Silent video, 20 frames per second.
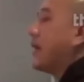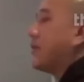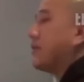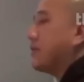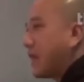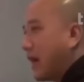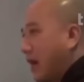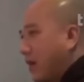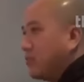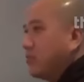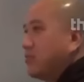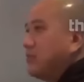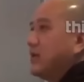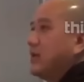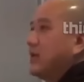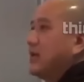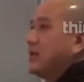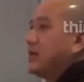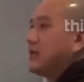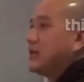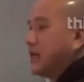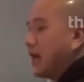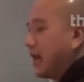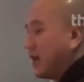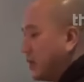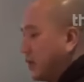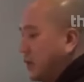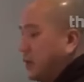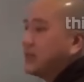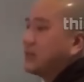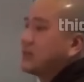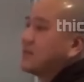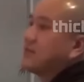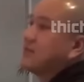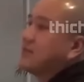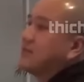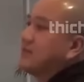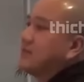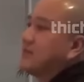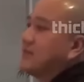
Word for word: cảm thông trợ duyên,